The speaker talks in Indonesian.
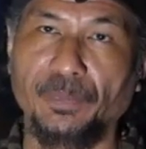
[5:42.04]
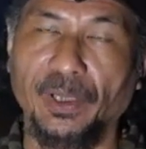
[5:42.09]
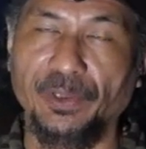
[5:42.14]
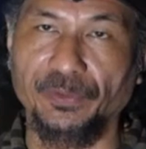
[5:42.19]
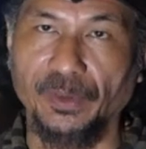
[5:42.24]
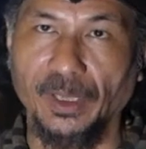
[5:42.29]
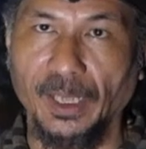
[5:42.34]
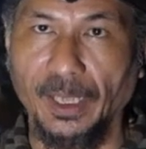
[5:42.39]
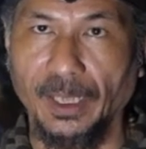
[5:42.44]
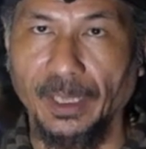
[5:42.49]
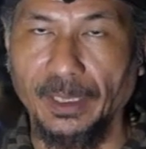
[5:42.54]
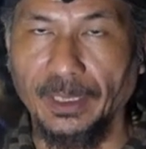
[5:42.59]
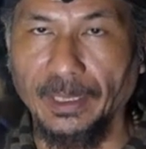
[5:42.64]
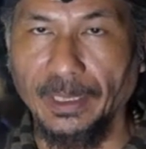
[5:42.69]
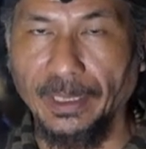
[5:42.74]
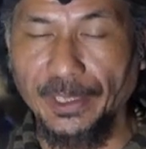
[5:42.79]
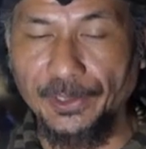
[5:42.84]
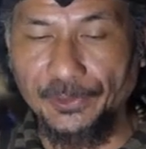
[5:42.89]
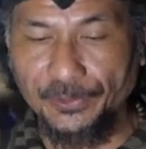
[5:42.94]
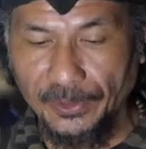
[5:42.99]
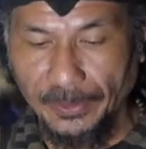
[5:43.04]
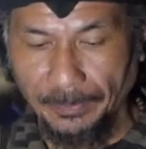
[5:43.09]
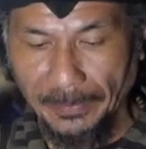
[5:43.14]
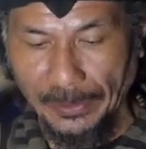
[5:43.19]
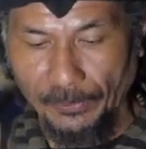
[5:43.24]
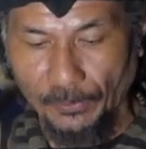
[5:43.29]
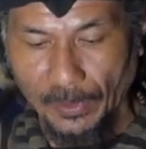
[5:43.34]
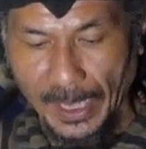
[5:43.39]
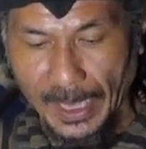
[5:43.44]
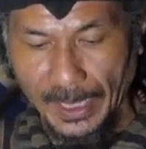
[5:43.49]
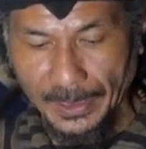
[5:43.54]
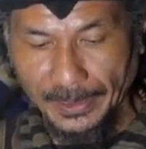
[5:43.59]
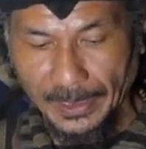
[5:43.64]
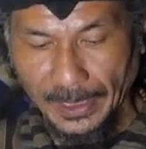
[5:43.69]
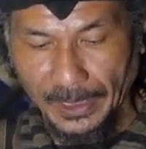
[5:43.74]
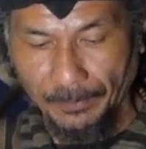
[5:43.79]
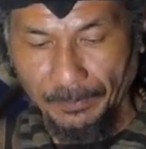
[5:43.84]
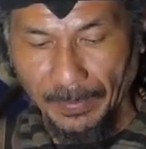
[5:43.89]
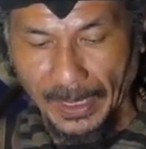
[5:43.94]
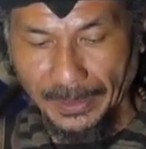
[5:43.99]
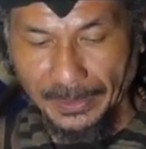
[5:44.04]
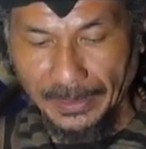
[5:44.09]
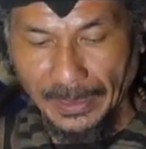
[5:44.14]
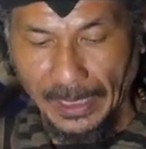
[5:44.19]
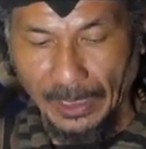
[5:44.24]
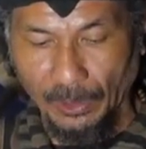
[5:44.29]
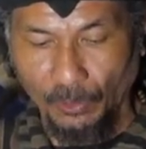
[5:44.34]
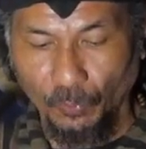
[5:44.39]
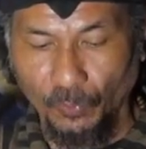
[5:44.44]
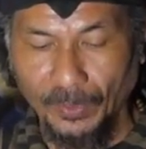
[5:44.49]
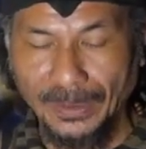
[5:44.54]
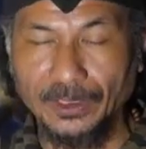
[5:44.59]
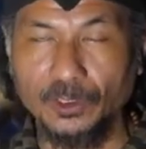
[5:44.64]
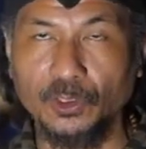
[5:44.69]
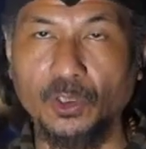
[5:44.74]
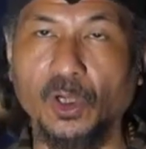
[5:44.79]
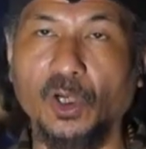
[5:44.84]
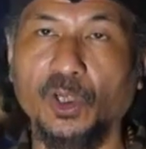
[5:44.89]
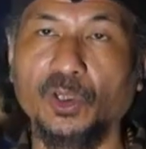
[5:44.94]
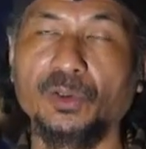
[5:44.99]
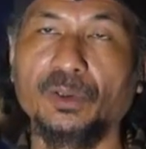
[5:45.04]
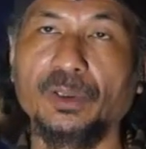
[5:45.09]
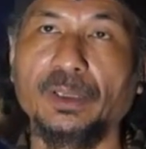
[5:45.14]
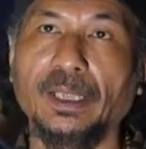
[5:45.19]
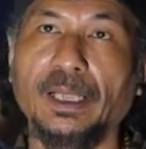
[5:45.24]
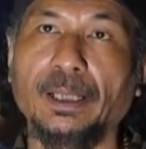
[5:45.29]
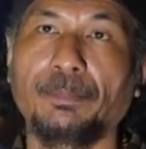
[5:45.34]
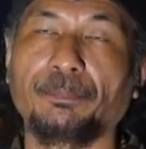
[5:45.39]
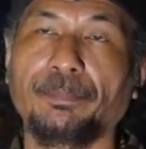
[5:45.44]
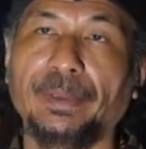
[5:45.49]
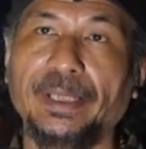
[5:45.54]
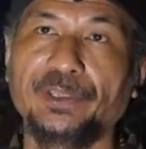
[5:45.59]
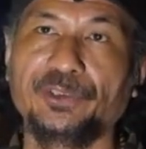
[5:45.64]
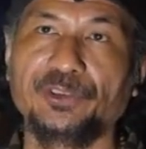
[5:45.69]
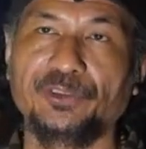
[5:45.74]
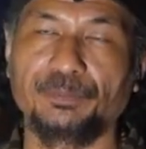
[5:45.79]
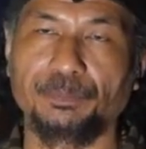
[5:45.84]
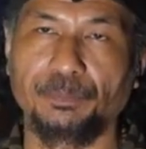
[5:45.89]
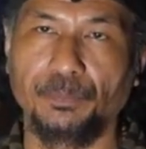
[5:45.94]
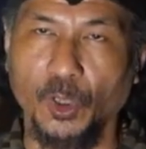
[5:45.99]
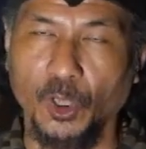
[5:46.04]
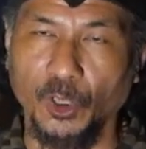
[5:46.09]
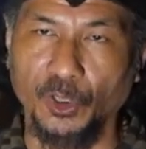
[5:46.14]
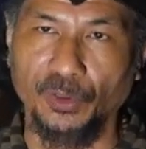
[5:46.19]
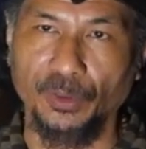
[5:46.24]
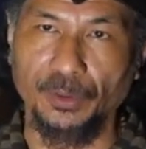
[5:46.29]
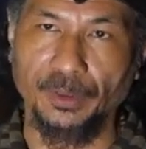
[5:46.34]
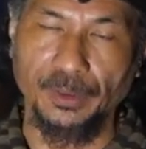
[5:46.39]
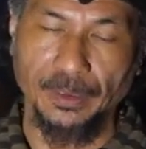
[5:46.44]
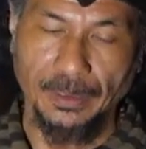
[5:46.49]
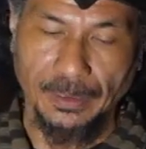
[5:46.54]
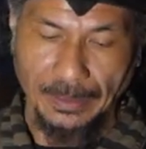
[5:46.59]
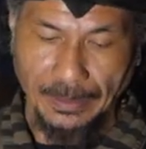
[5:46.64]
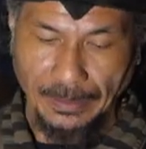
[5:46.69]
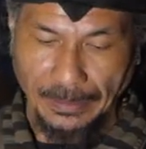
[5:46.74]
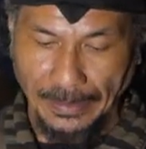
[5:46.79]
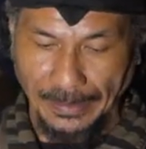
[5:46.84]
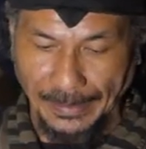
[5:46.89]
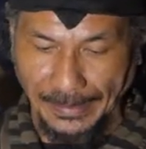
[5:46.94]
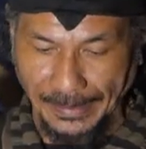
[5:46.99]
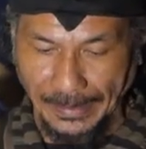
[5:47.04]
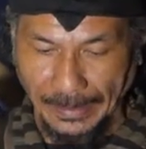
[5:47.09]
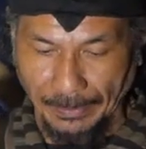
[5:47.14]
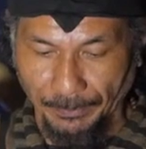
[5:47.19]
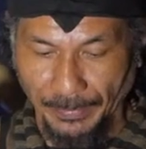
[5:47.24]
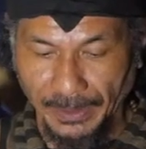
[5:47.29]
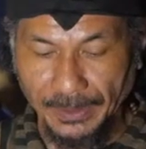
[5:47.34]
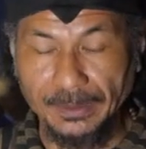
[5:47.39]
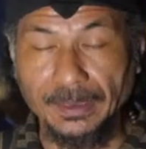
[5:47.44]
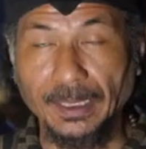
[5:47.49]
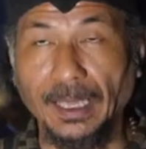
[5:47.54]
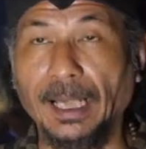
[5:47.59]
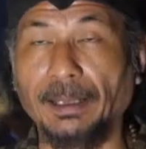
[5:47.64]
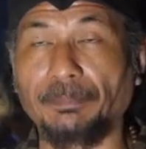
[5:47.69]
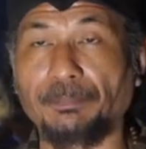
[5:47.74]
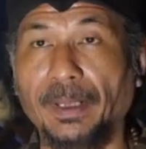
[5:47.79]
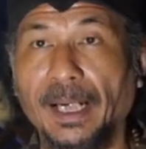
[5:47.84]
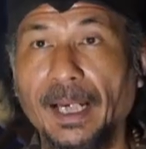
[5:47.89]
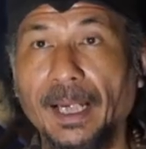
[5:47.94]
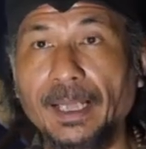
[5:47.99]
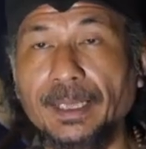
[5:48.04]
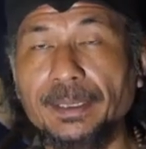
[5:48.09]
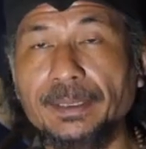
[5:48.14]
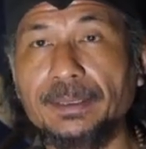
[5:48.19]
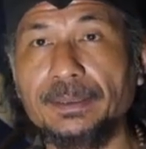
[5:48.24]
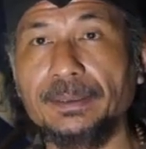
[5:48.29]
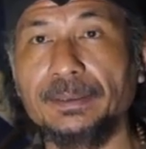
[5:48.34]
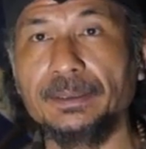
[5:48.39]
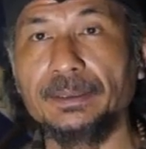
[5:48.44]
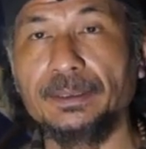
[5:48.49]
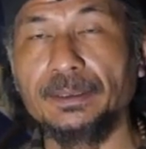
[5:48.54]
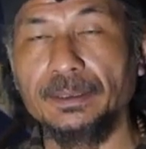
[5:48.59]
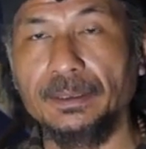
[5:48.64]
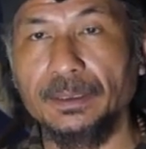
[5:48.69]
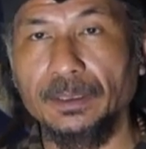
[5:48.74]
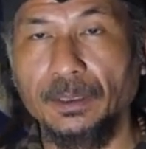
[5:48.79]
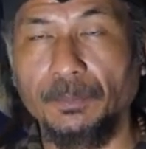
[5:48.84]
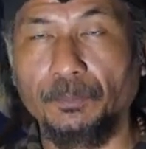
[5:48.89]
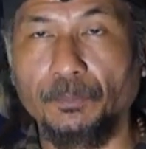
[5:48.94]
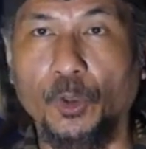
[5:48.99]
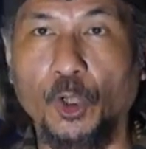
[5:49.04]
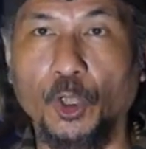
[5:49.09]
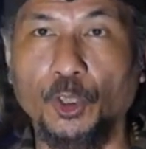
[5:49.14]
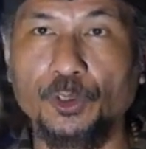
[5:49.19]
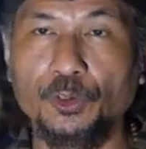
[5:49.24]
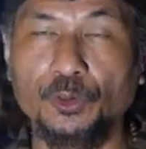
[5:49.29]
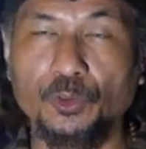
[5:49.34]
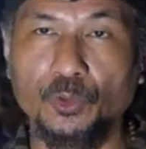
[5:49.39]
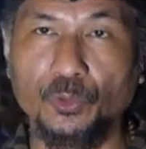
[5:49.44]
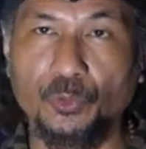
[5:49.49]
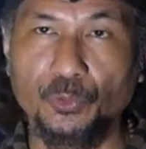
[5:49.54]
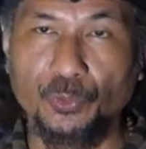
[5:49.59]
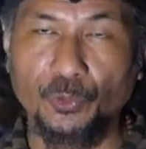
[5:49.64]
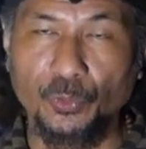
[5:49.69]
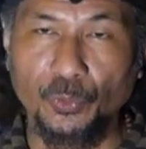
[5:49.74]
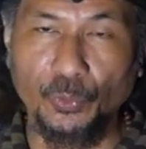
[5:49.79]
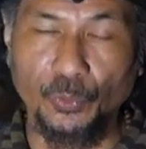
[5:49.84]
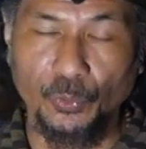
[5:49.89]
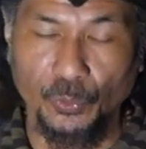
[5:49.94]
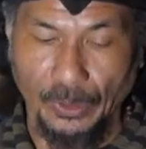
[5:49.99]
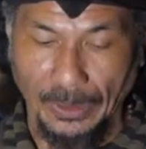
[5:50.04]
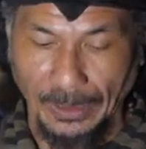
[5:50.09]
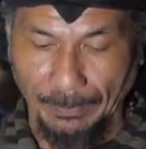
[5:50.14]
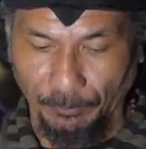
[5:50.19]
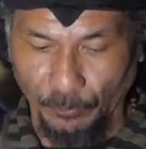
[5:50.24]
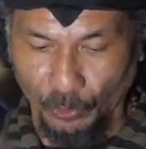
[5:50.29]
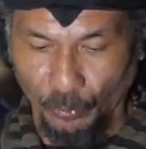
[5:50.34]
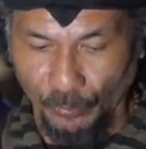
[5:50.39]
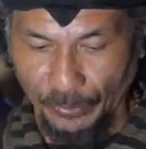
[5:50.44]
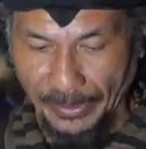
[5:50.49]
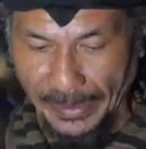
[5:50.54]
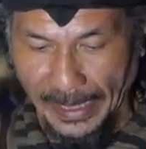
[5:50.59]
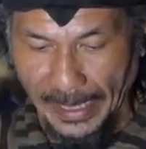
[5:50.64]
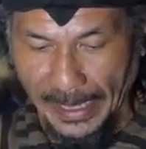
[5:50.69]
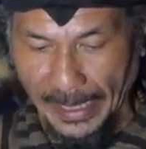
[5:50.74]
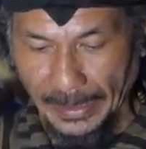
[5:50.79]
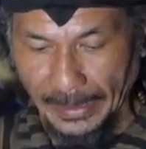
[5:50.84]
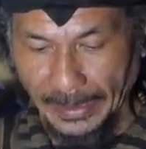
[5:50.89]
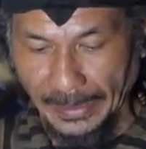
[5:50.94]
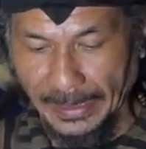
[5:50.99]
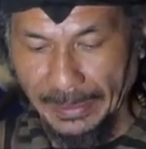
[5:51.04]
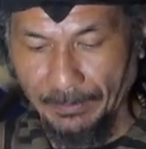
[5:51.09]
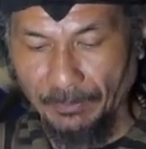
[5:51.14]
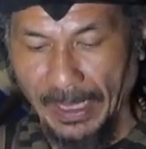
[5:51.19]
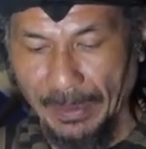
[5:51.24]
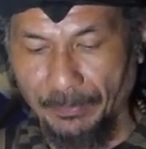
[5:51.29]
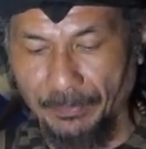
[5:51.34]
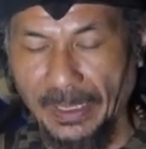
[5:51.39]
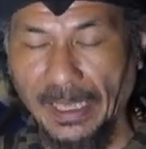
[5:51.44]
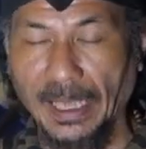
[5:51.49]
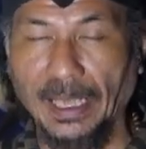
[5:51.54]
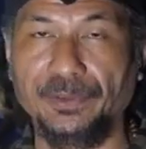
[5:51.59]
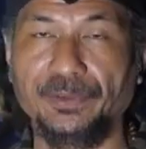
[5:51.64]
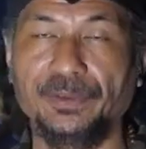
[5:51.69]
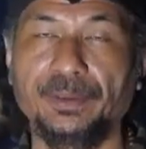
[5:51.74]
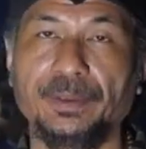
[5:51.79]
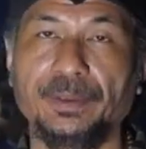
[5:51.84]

masalah keistimewaan daripada weton kemis pon. Jadi kemis 8, pon 7, neptunya belas.